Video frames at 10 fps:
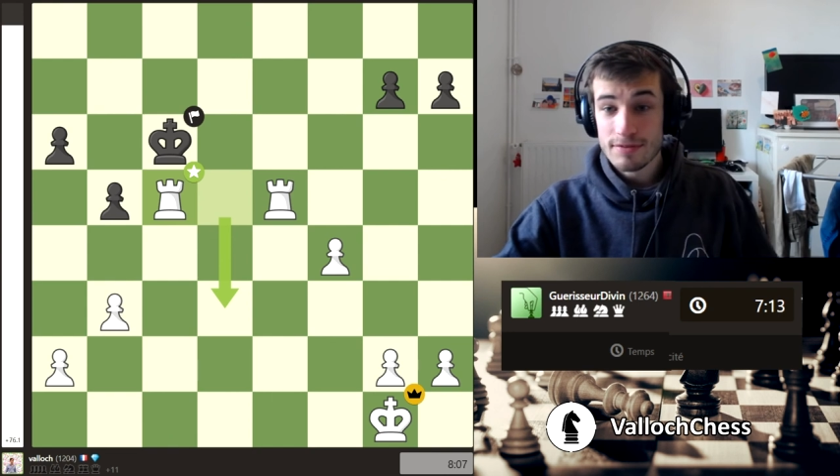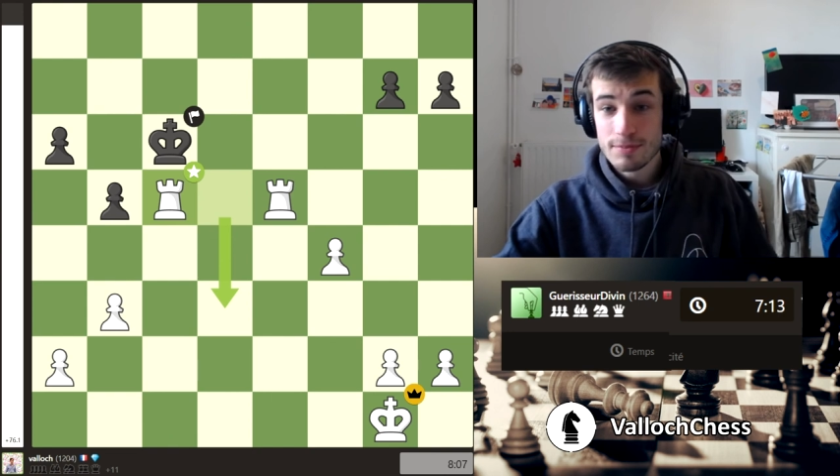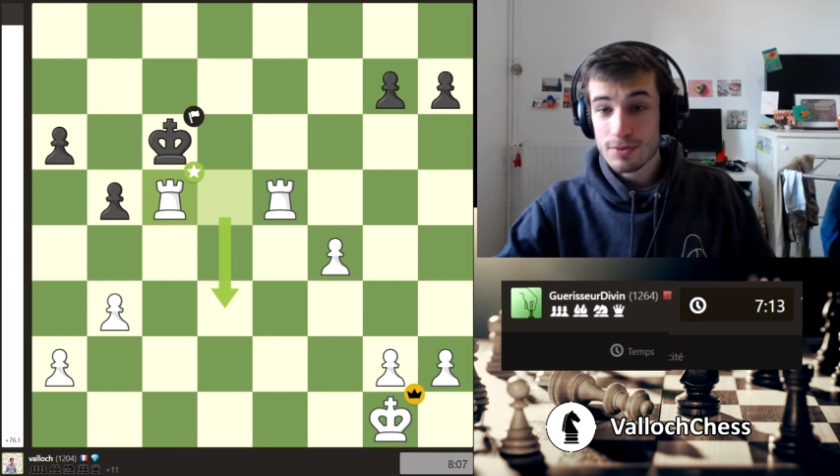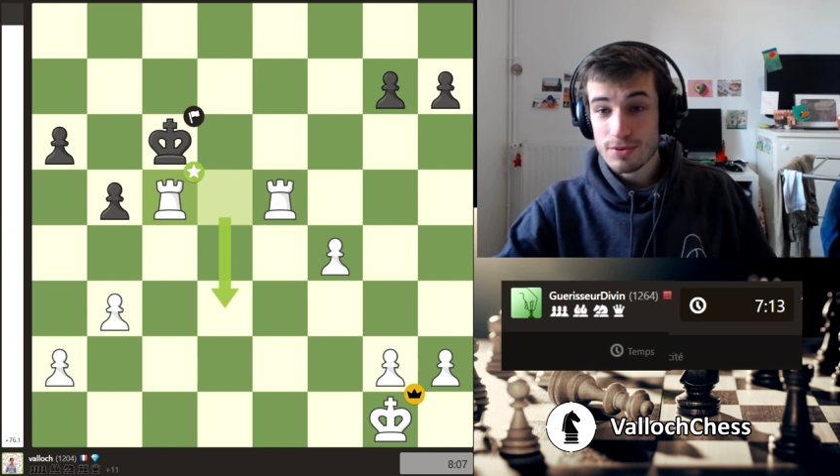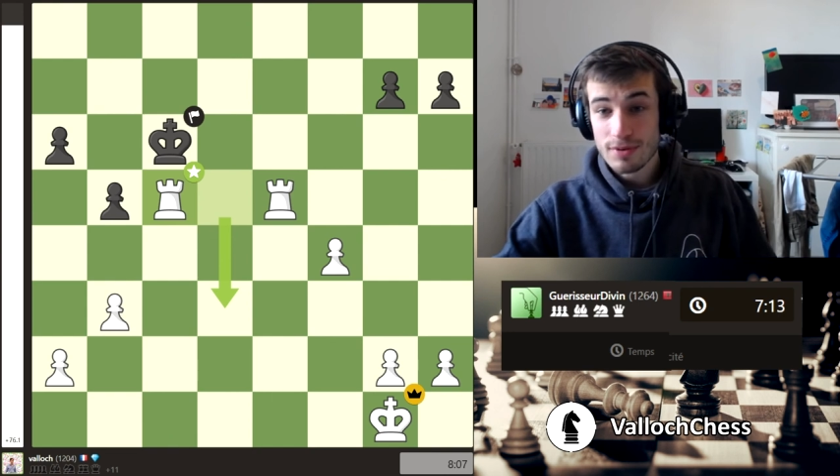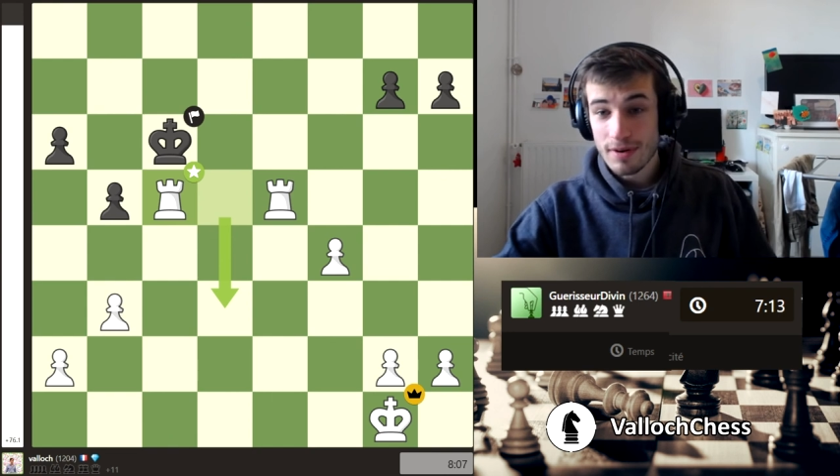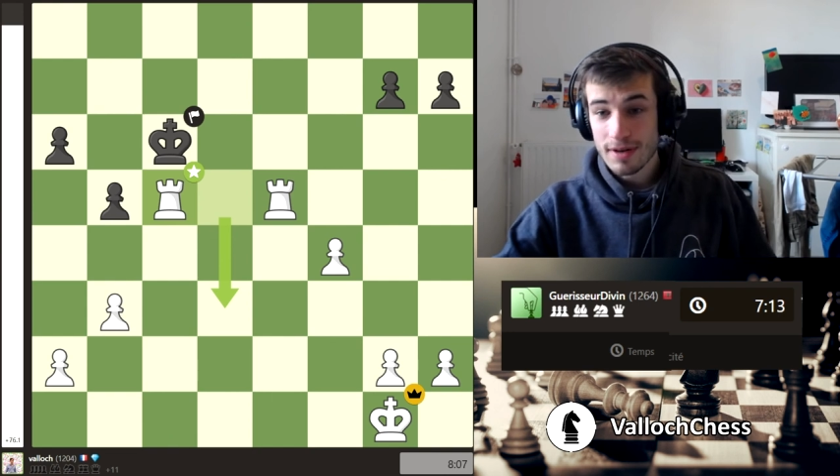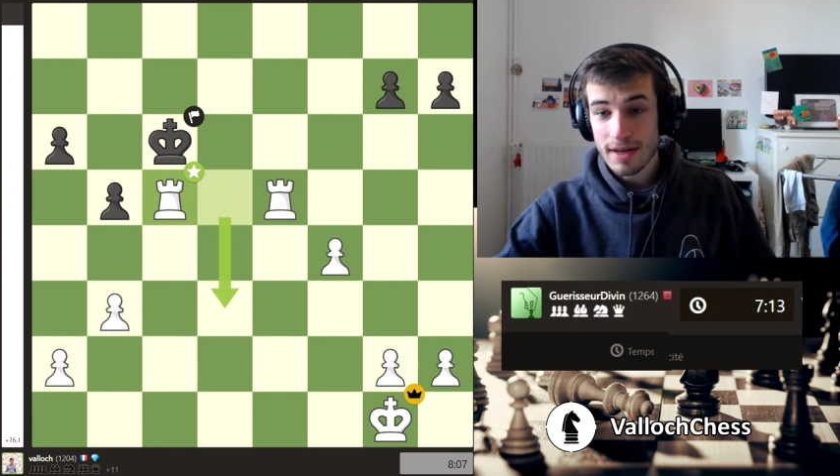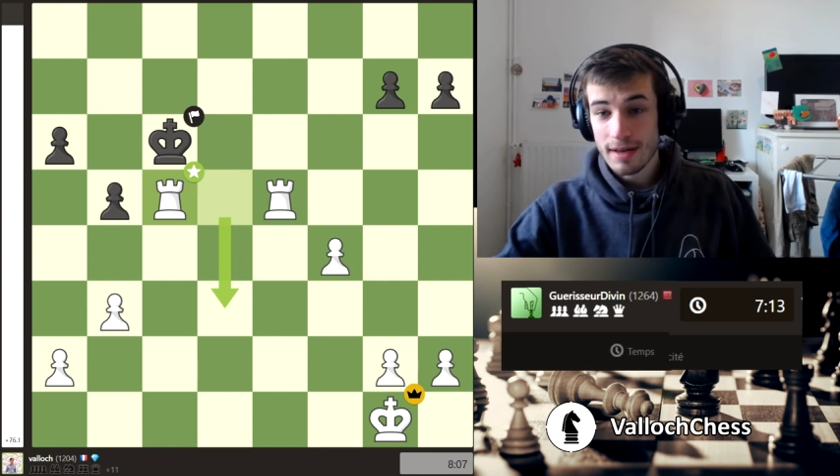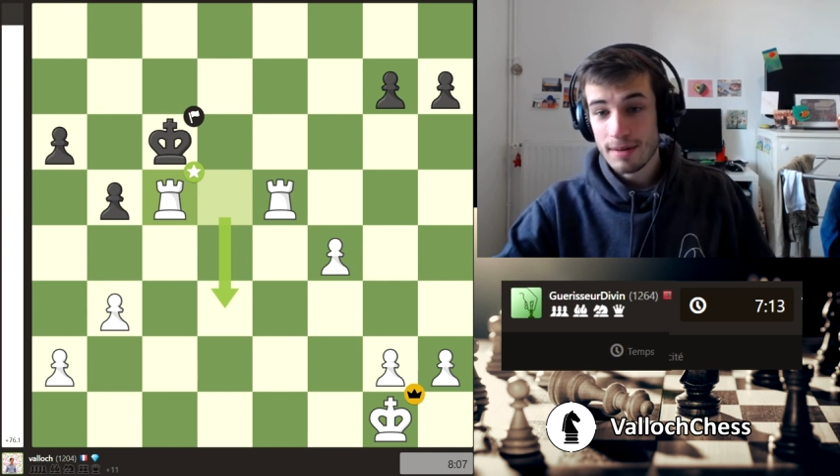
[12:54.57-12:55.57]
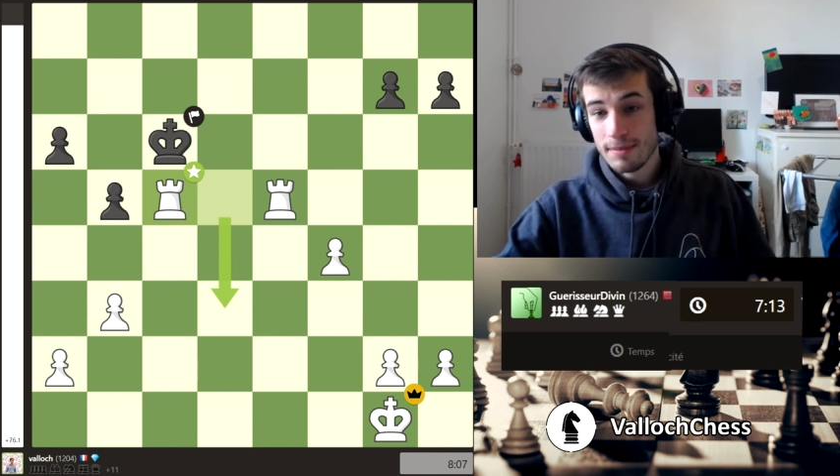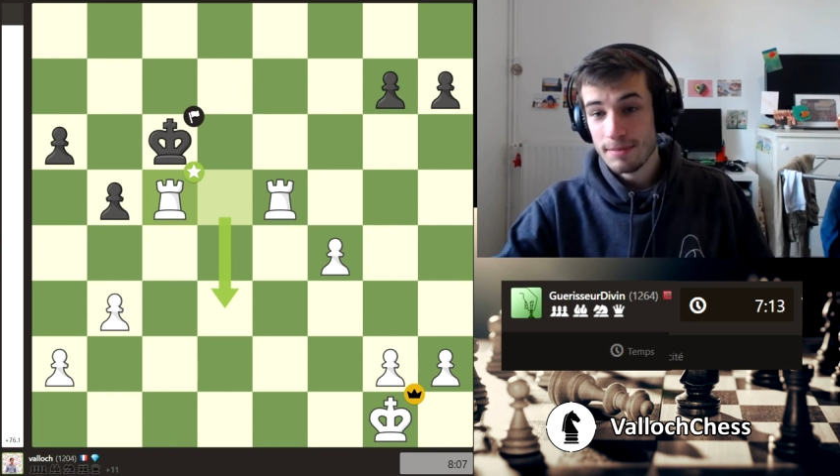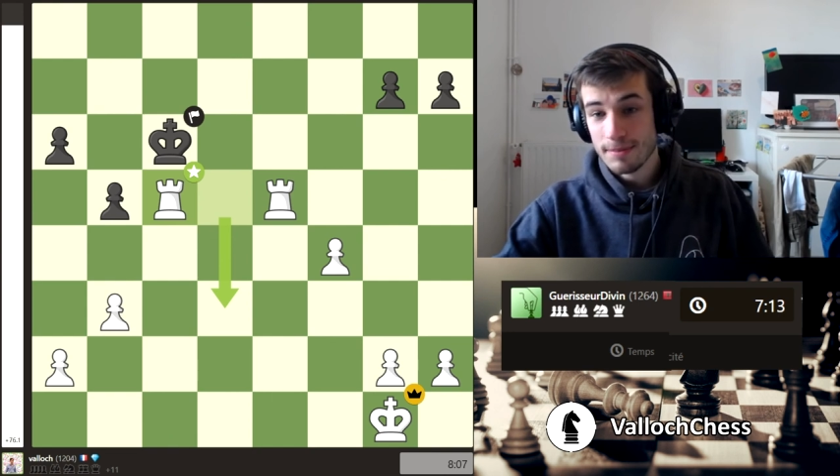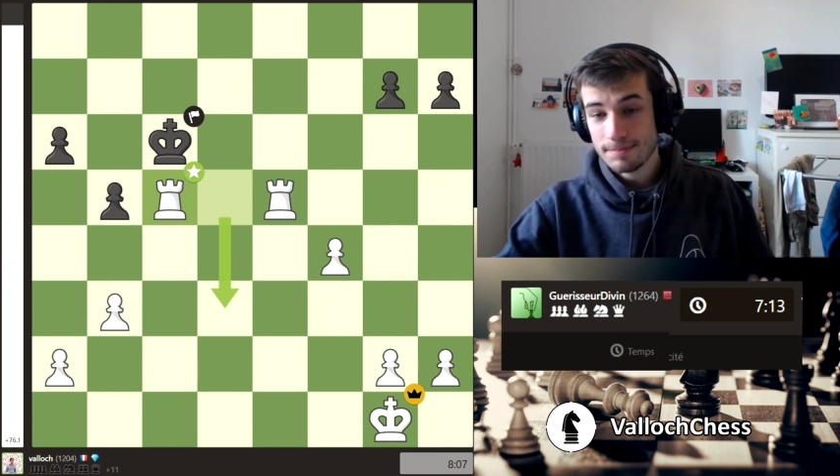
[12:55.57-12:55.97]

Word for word: tu peux toujours en recréer un, mais bon.